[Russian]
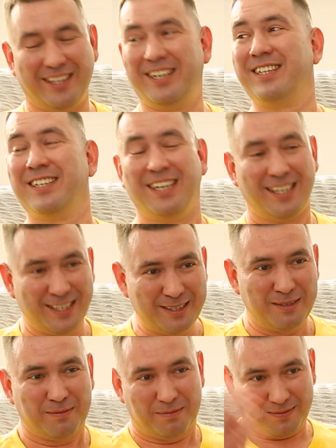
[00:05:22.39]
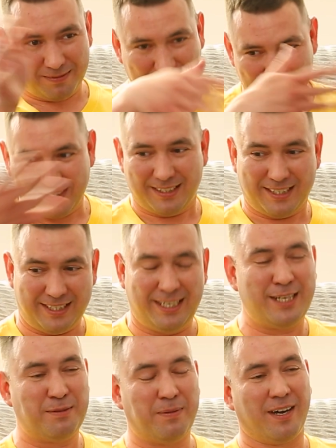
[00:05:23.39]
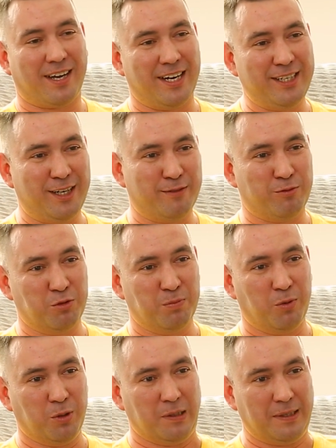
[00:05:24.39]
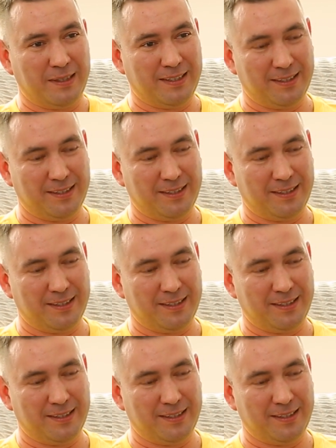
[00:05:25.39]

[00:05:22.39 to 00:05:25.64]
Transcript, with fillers: говорит, здесь похоронили футбол.